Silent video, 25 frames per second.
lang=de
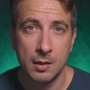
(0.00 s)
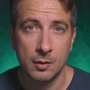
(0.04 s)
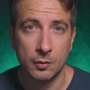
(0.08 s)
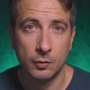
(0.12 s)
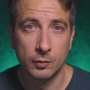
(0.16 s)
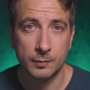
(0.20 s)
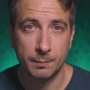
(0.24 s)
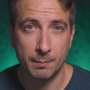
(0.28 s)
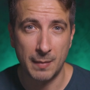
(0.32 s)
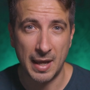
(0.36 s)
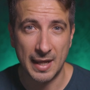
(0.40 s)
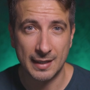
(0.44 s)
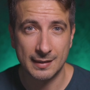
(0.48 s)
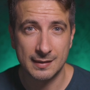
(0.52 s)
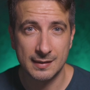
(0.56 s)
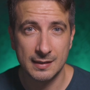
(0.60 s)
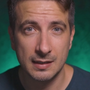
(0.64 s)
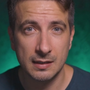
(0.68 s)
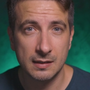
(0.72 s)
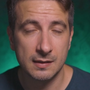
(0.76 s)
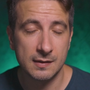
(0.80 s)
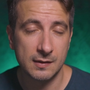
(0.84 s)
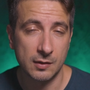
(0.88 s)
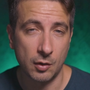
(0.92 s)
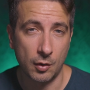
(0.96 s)
und mein
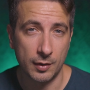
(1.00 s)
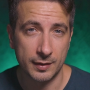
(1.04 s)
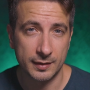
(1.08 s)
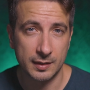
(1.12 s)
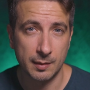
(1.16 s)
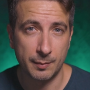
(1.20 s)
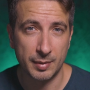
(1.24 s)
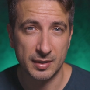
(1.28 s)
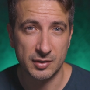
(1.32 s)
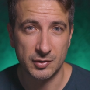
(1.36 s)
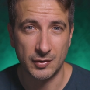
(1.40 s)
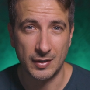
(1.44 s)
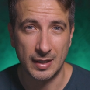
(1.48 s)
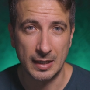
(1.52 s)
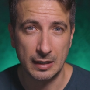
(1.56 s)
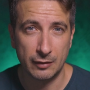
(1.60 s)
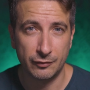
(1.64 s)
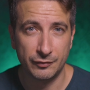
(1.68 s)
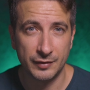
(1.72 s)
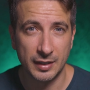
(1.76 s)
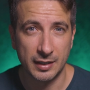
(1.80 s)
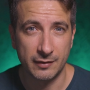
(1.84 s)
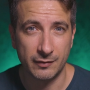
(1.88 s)
Ziel ist es, euch dabei zu helfen,